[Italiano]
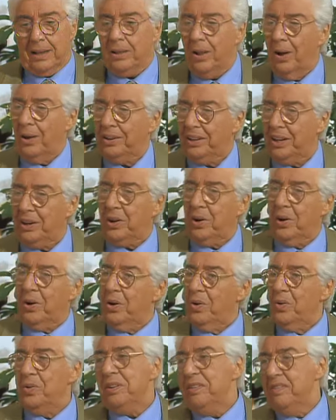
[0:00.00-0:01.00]
No, dico,
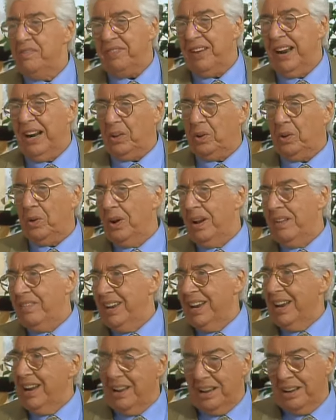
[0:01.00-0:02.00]
un infarto e
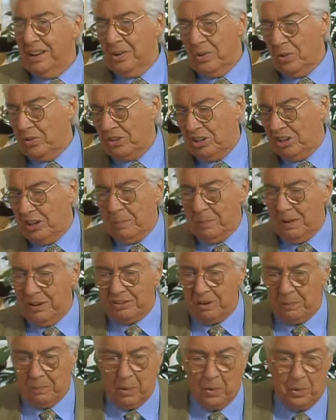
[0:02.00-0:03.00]
via, non ci si
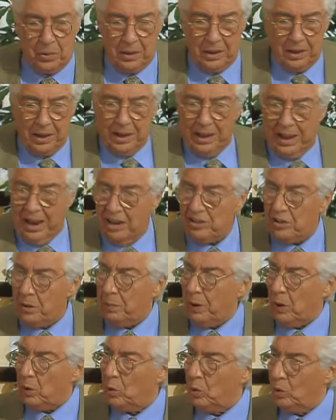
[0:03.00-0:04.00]
pensa più. E
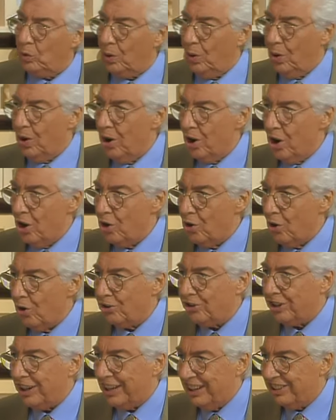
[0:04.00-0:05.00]
soprattutto non
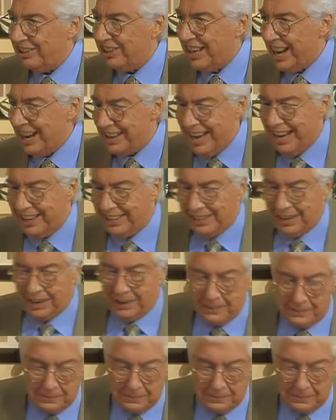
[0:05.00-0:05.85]
si rischia niente.